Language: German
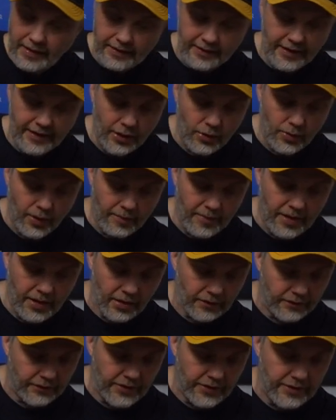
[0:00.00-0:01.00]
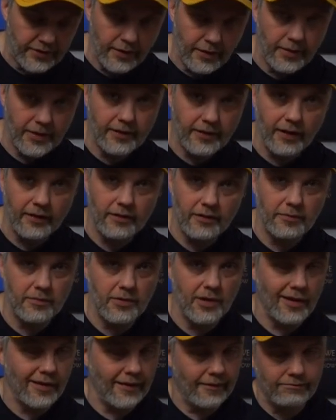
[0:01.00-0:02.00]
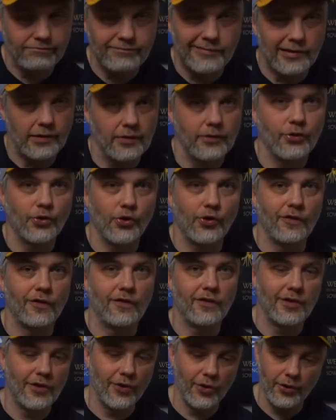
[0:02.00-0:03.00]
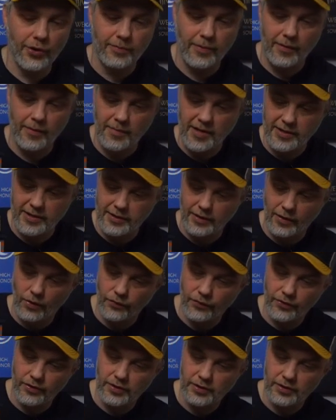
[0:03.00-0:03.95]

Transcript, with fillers: Die gehen über mehrere Fliesen, aber ich dachte mir, gönnst du dir heute mal, machst die rauf.